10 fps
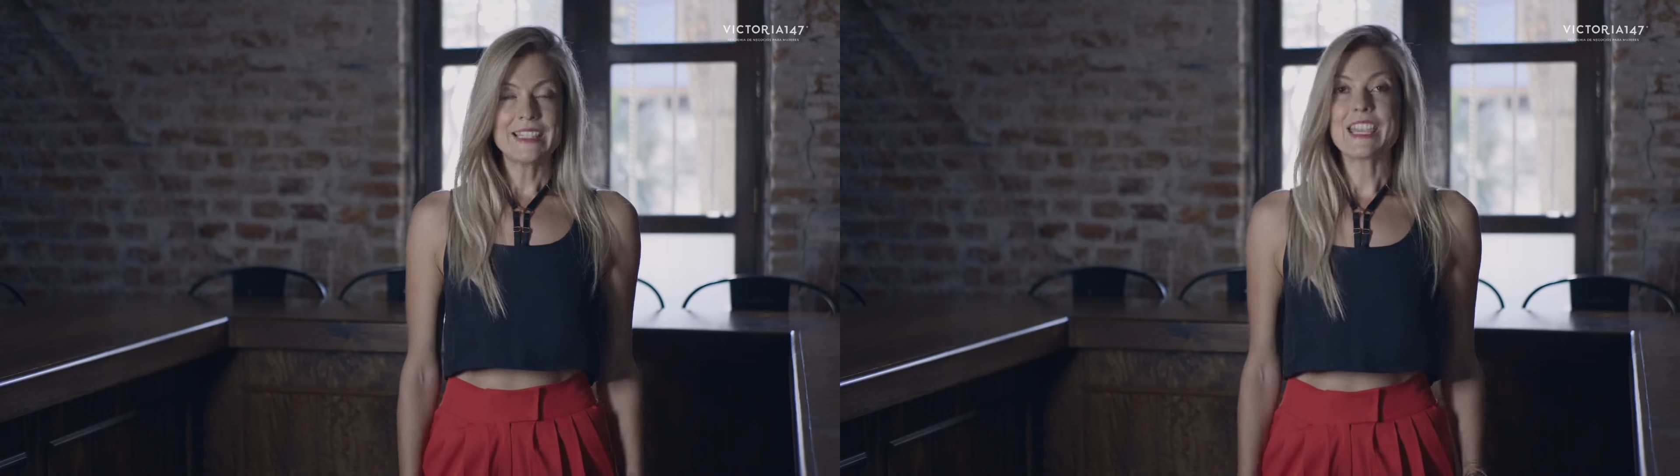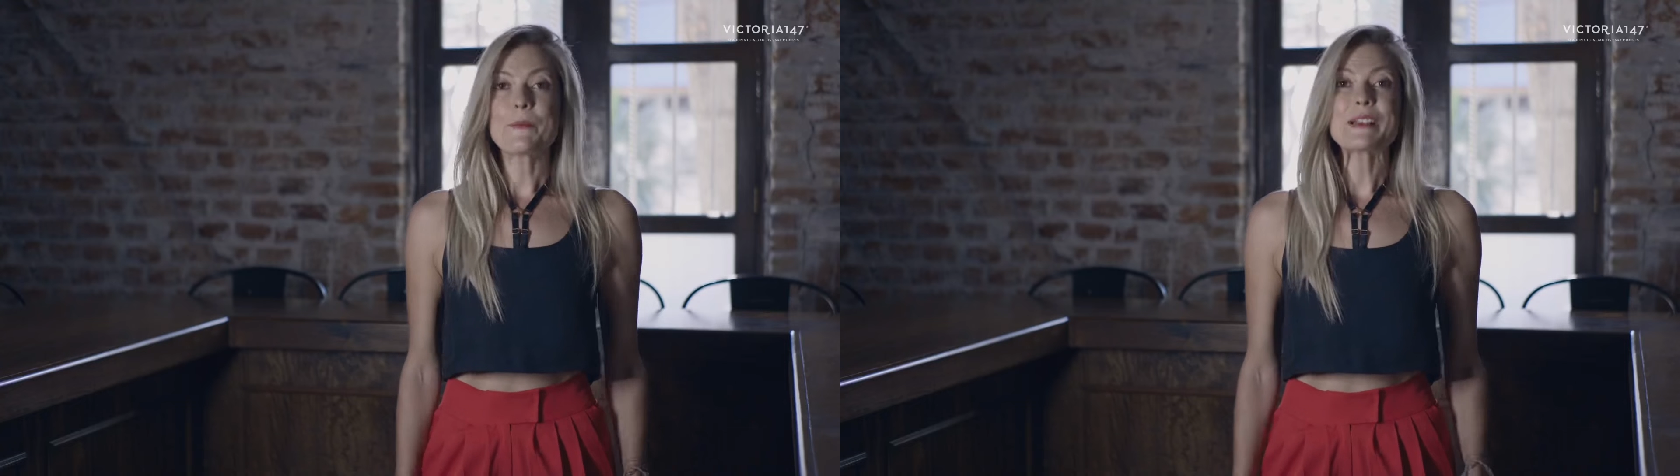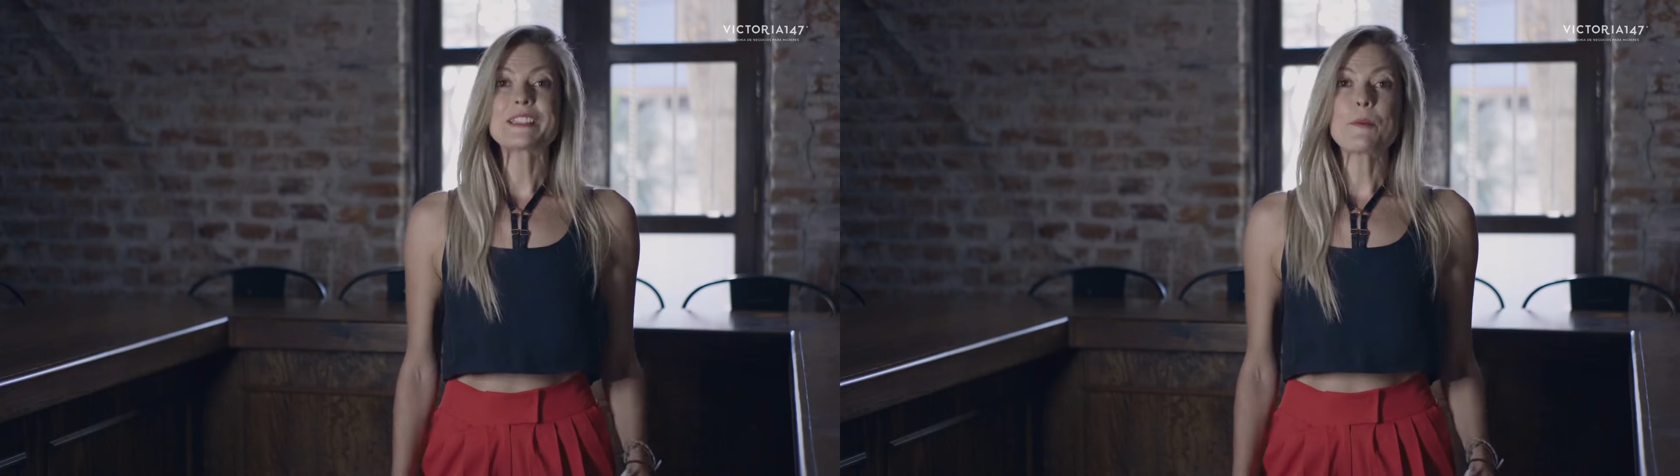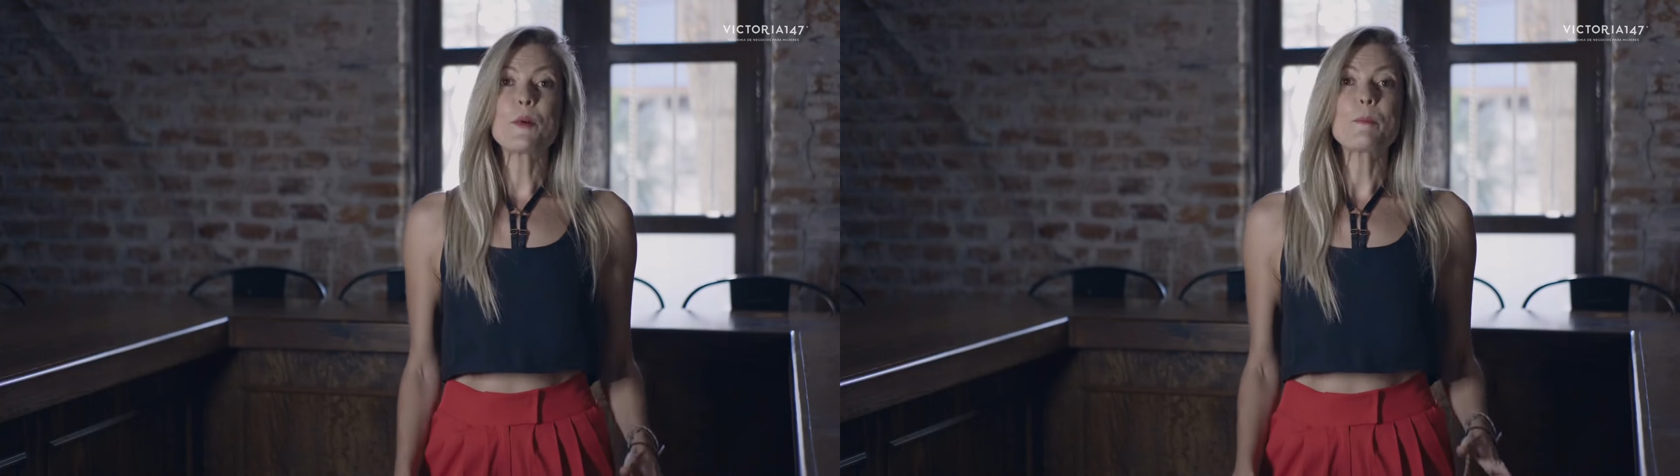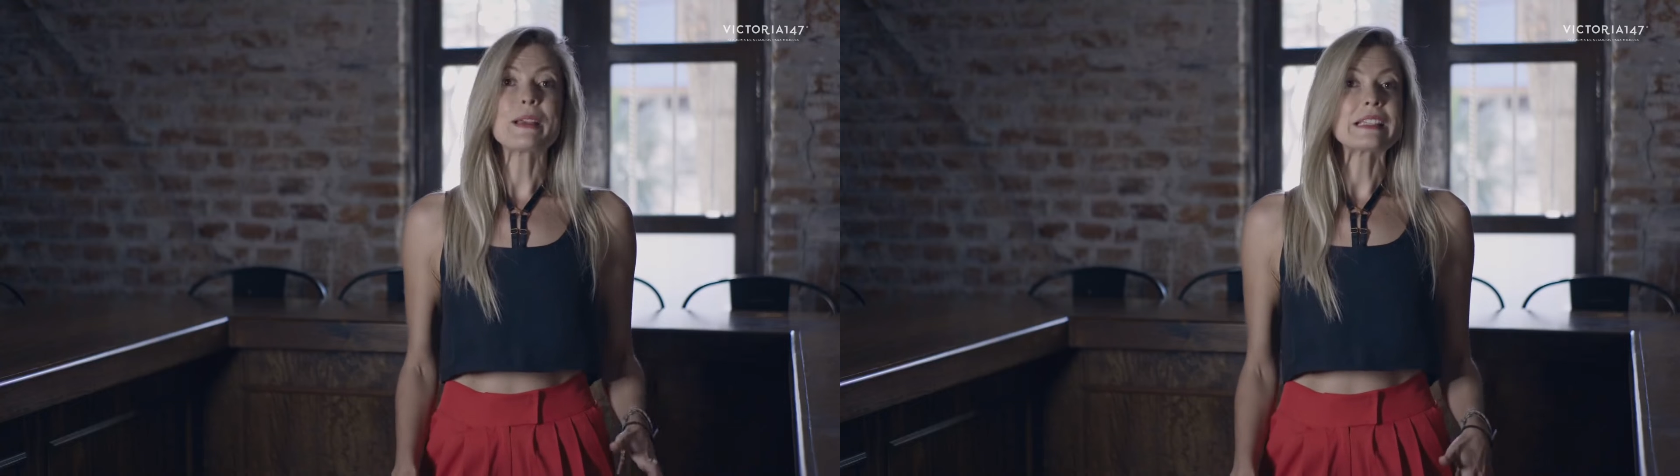Si llevas
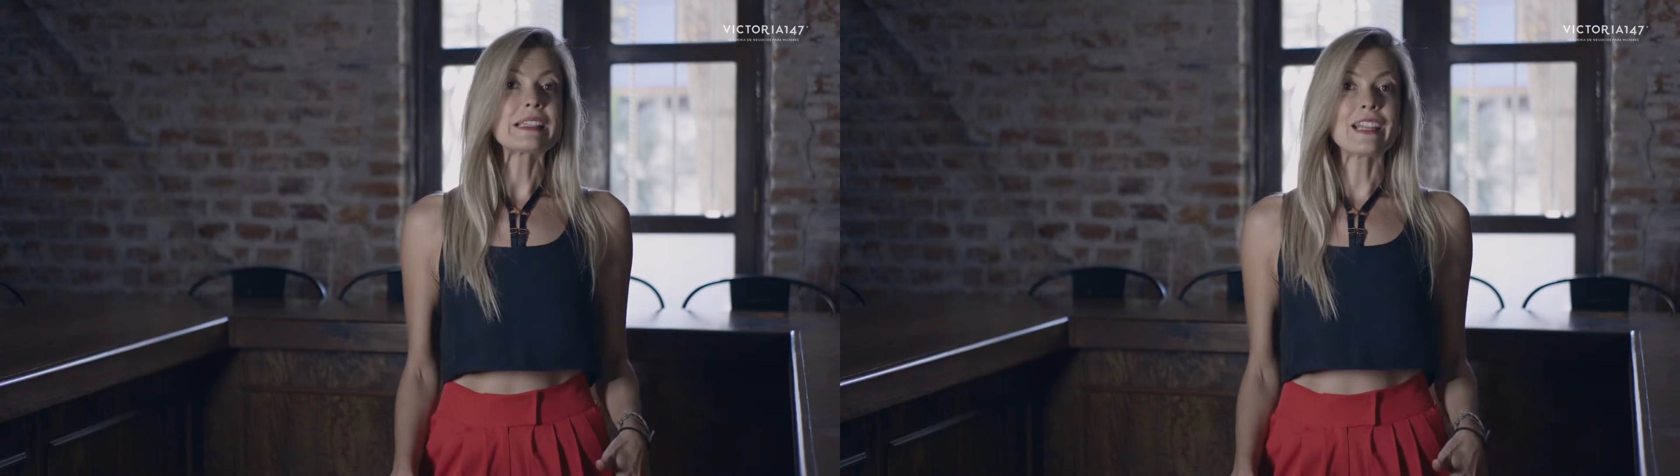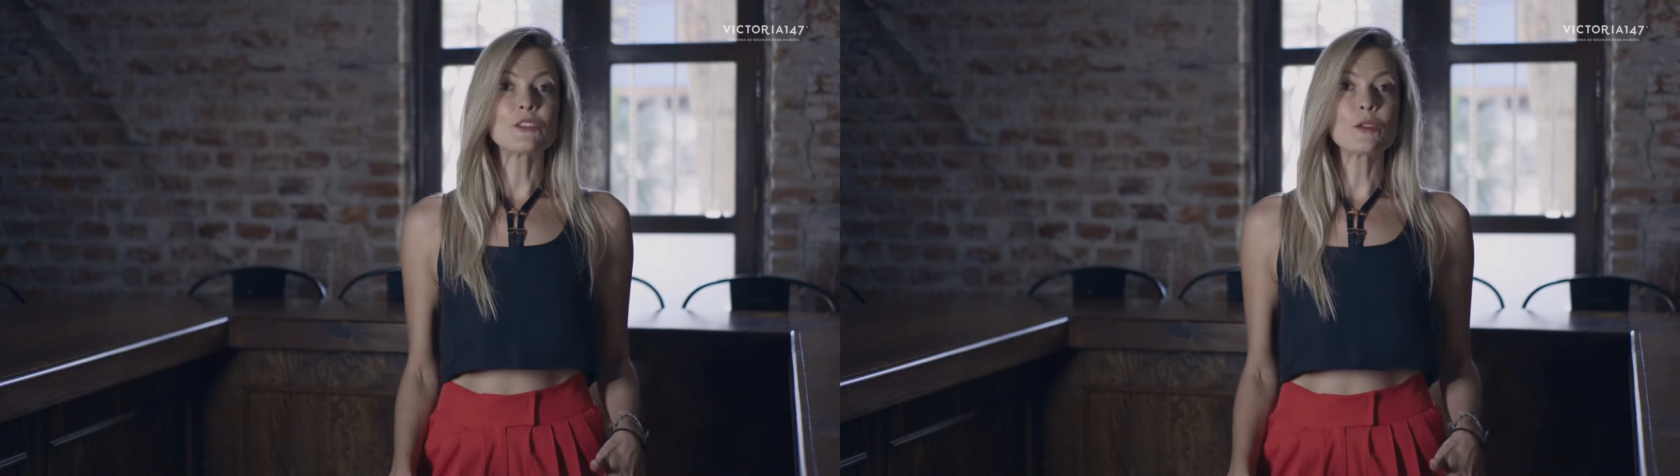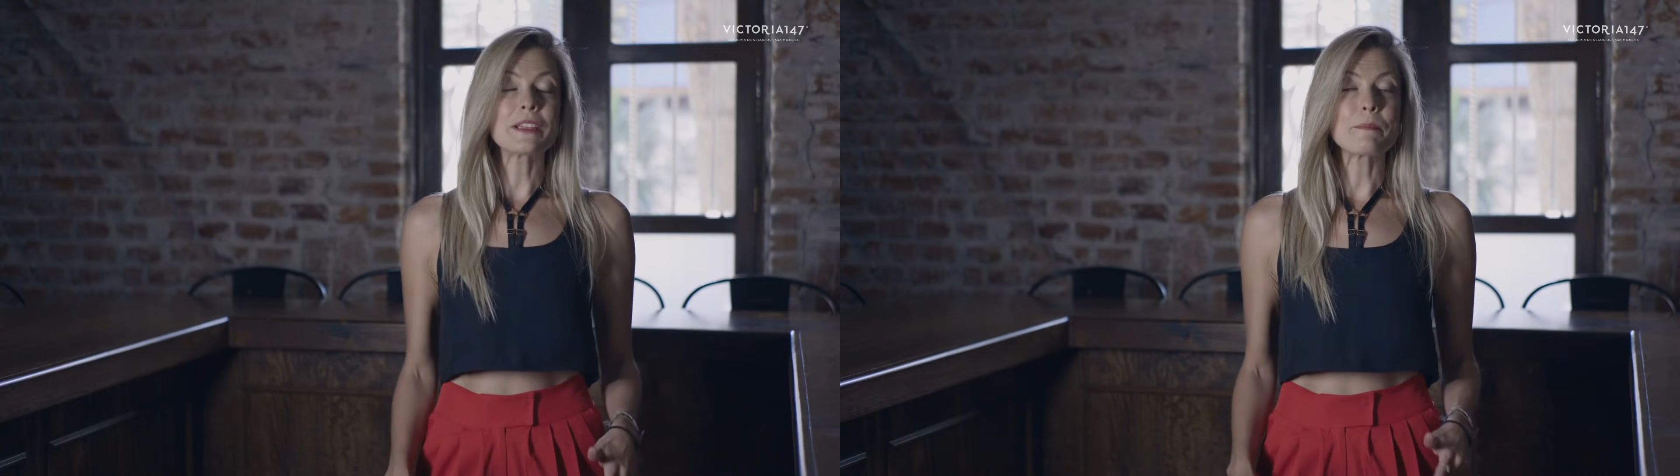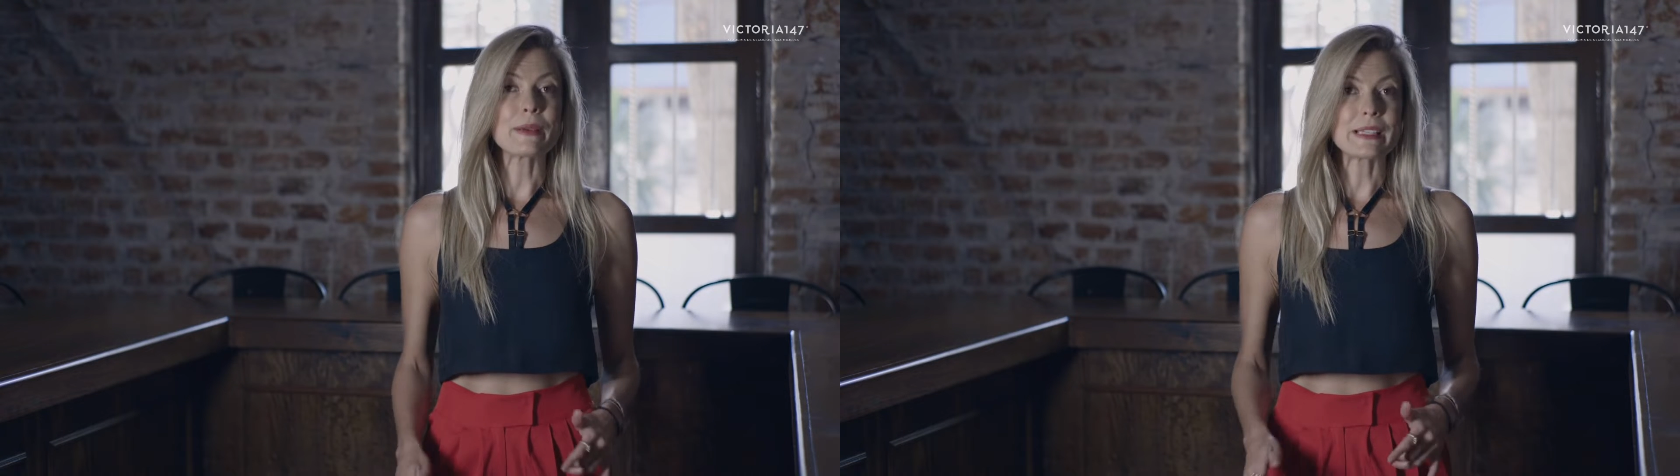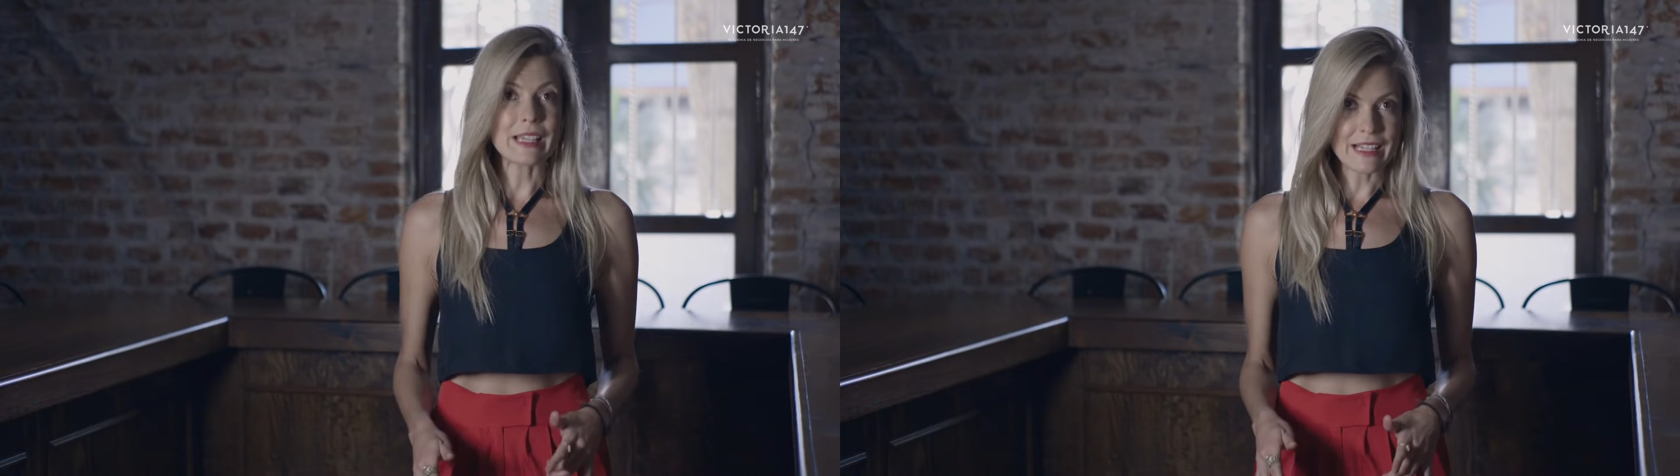tiempo pensando en
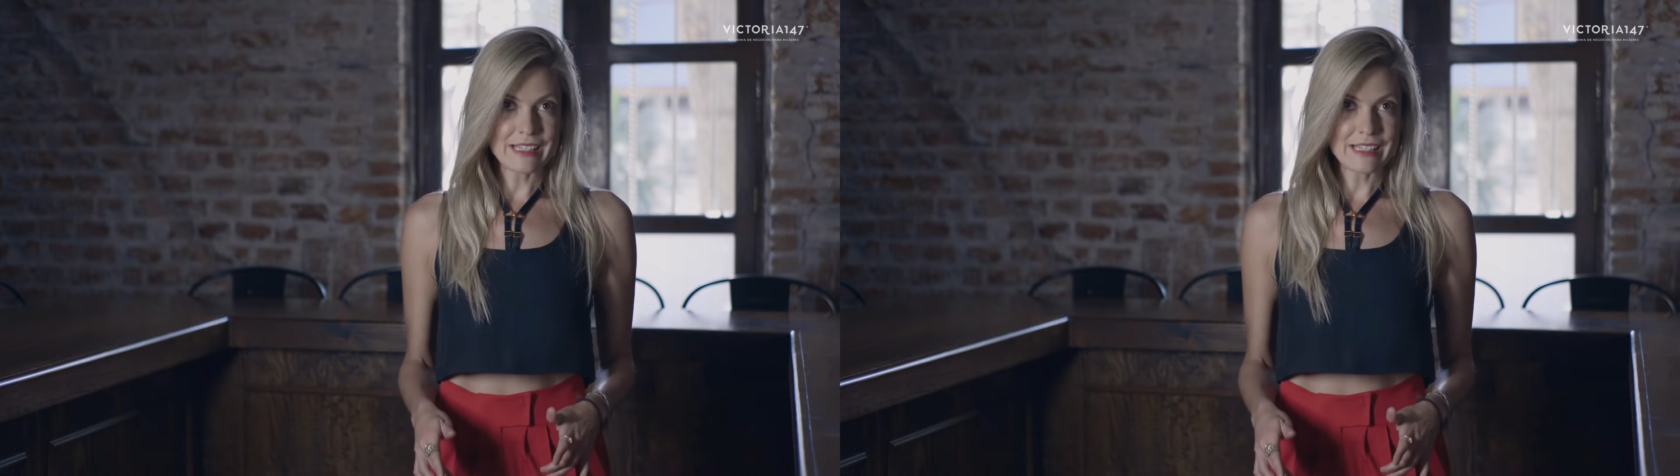empezar